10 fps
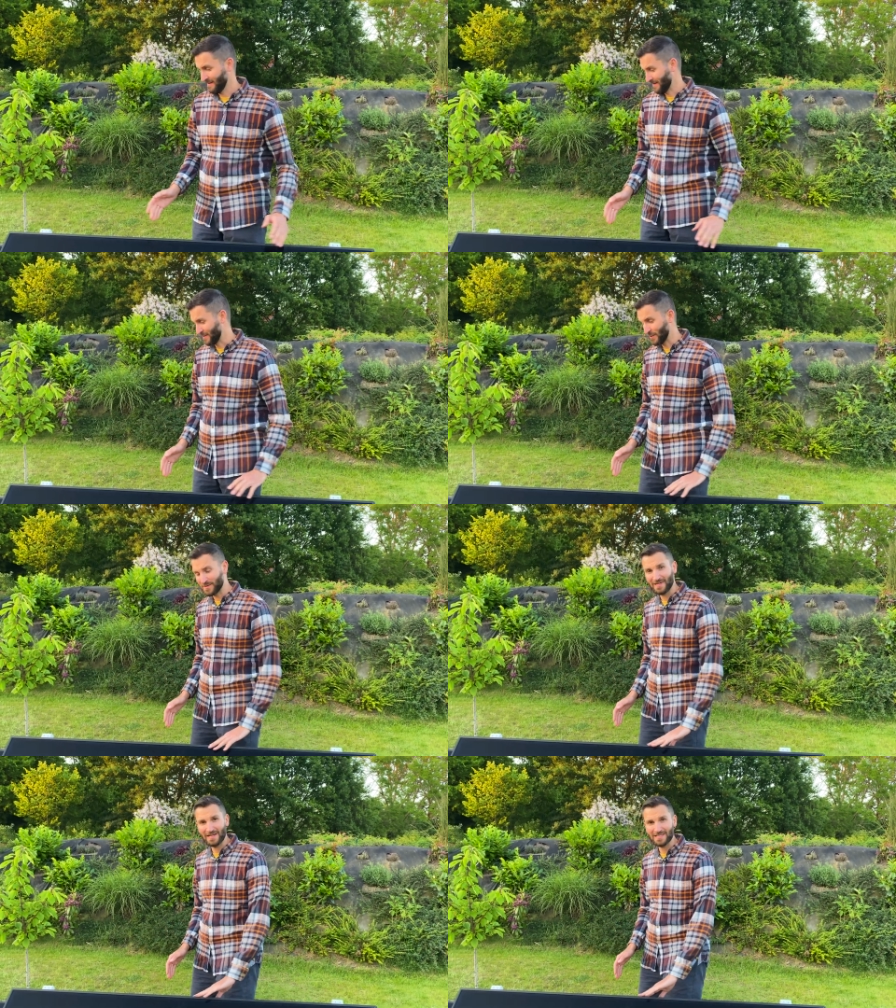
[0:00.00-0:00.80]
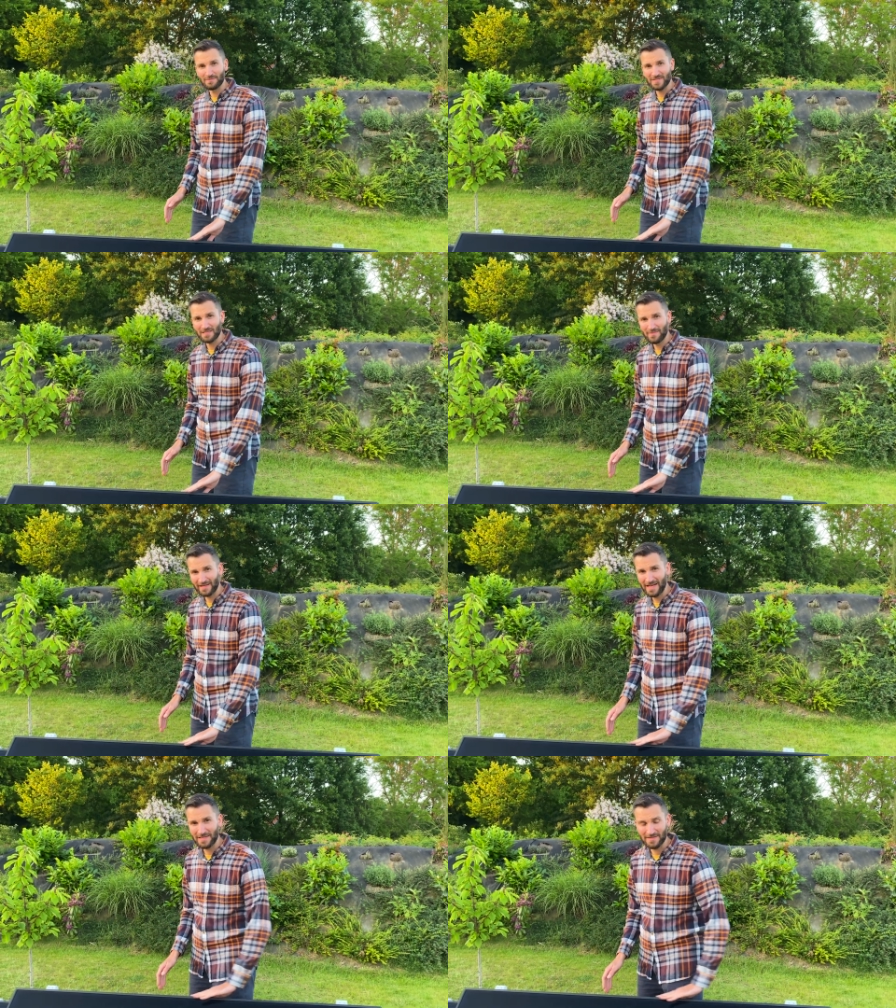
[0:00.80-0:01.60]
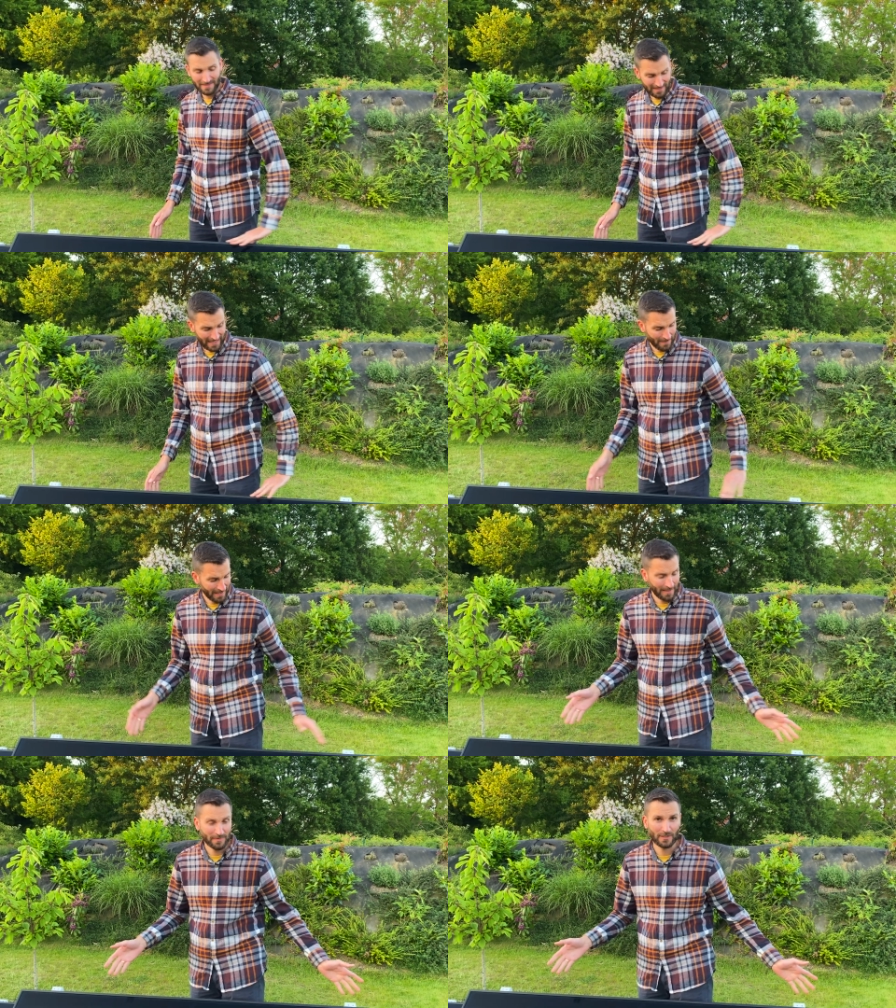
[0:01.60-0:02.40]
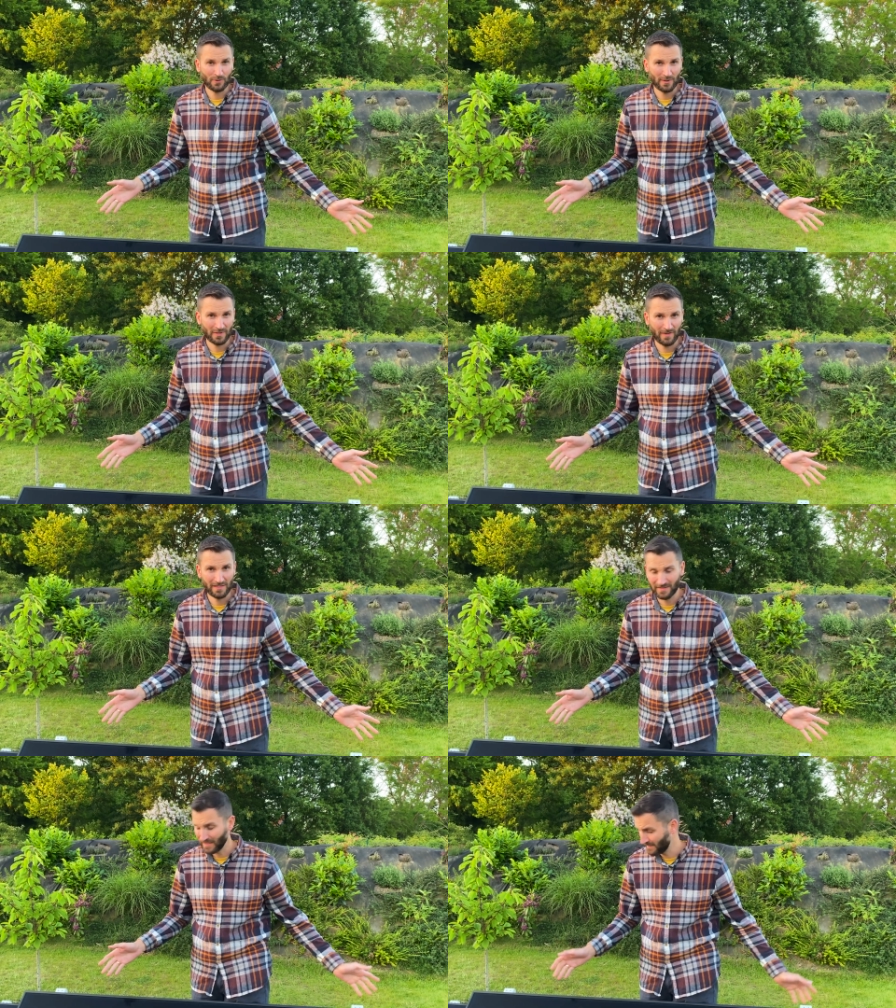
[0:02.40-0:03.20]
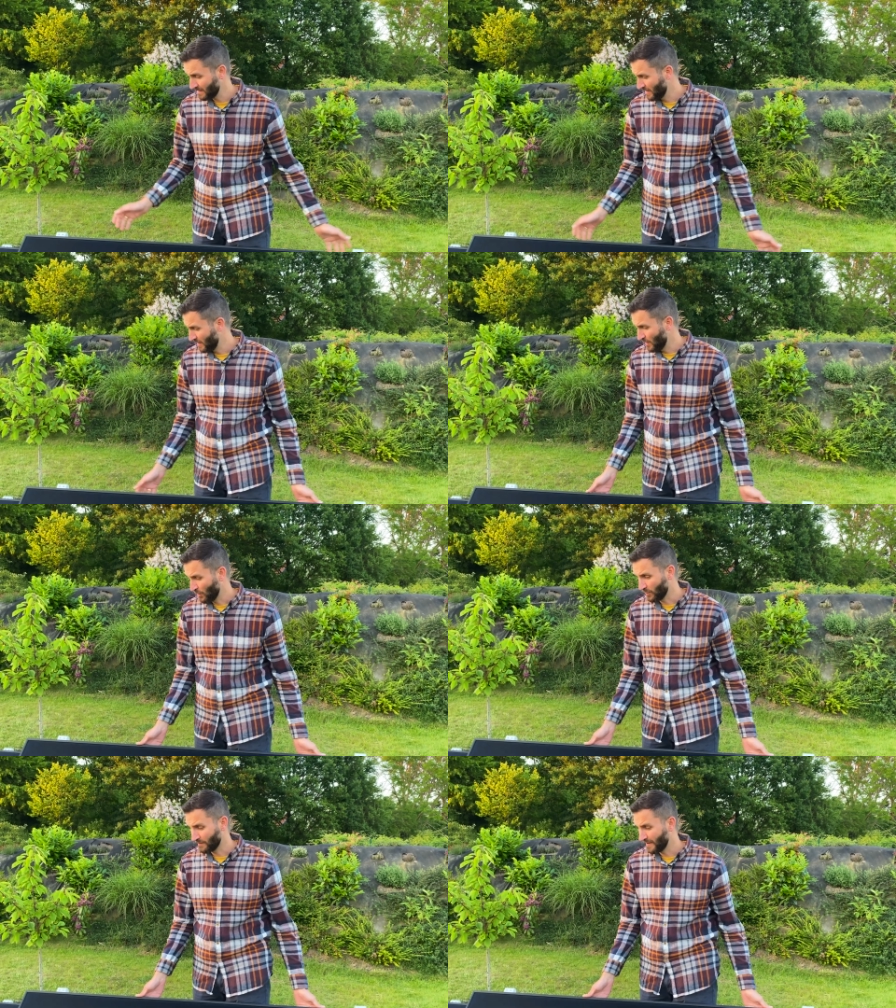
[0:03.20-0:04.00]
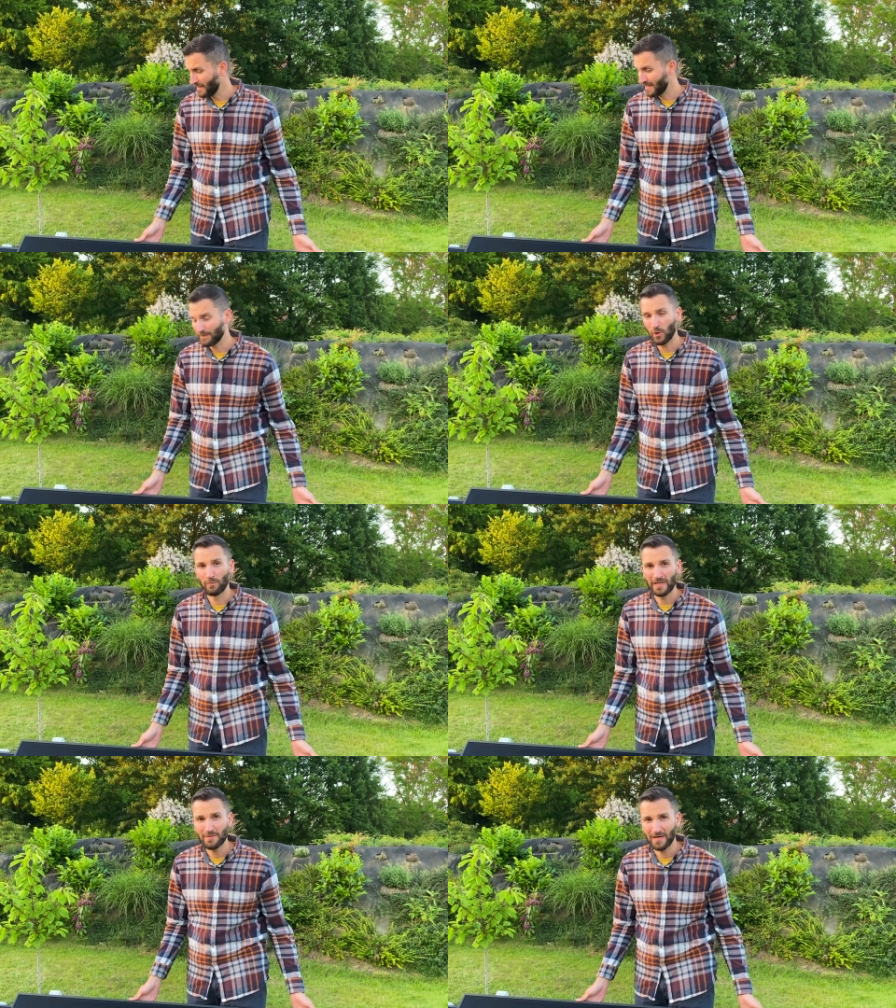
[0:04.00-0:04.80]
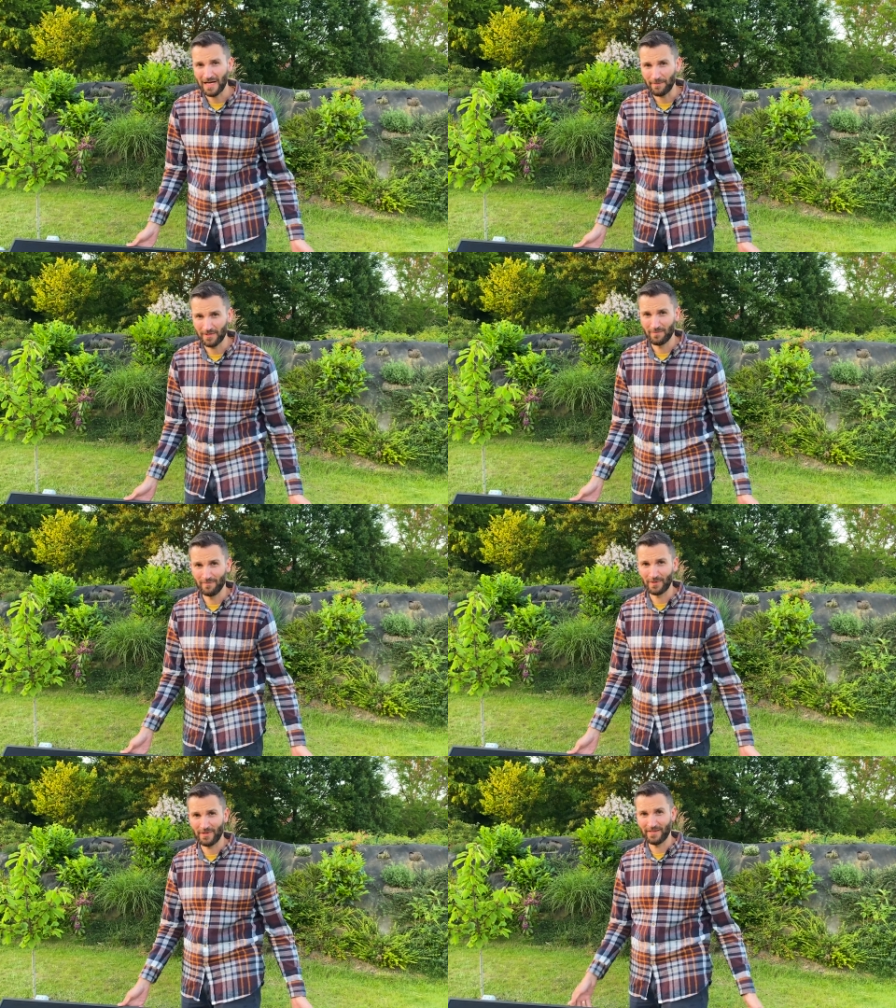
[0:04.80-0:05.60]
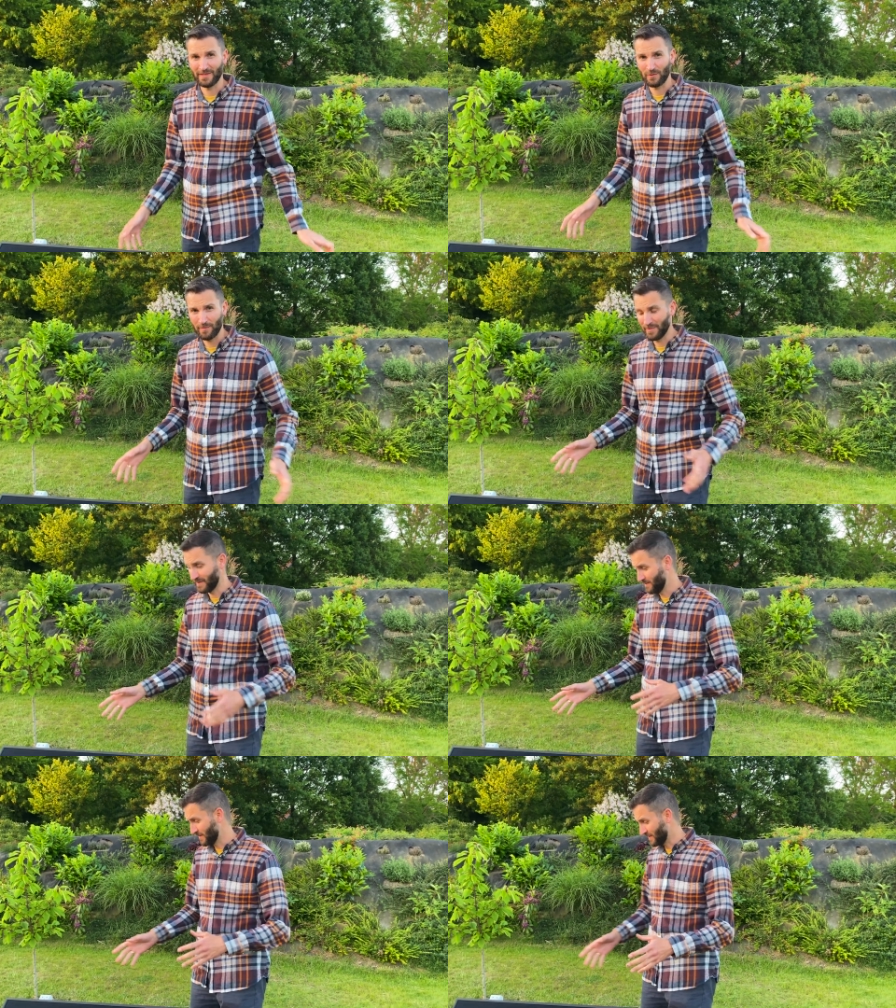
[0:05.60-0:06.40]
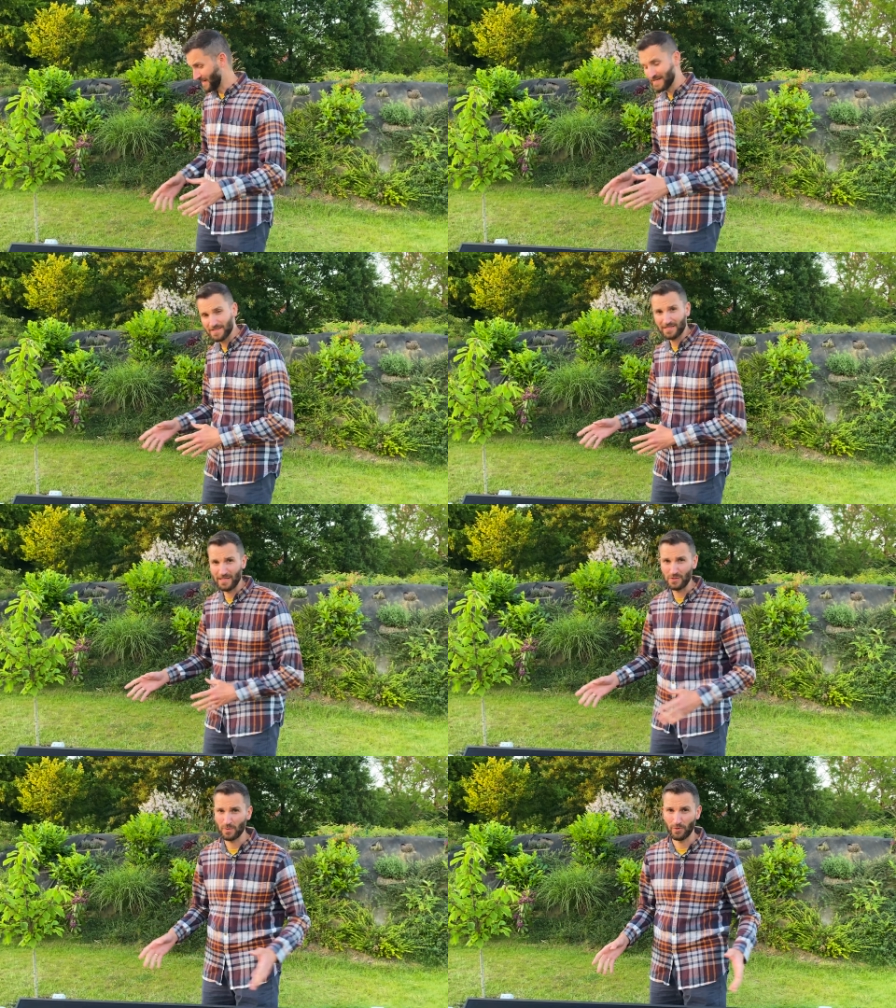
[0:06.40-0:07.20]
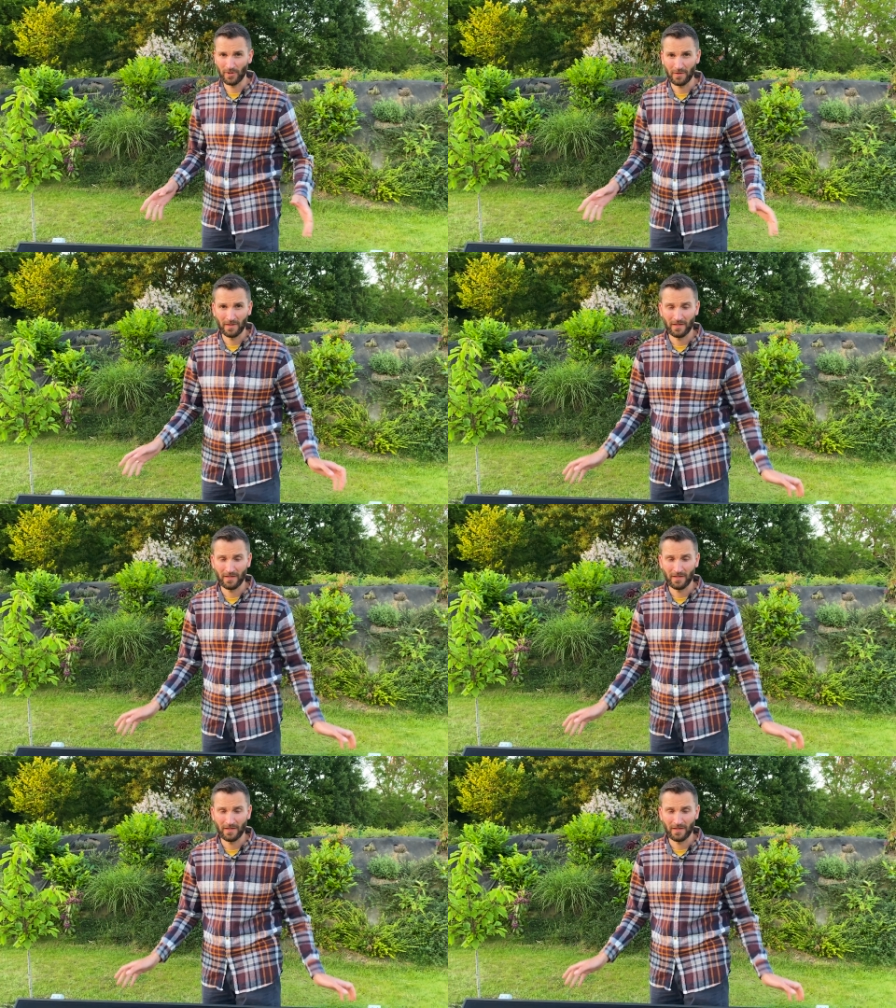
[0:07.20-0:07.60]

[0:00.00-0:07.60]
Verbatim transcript: Das kostet alles ein bisschen mehr Geld, das ist klar, aber ihr habt hier eine tolle Qualität. Und wenn ihr Probleme habt mit eurem Equipment, Einzelteilen, Zubehör,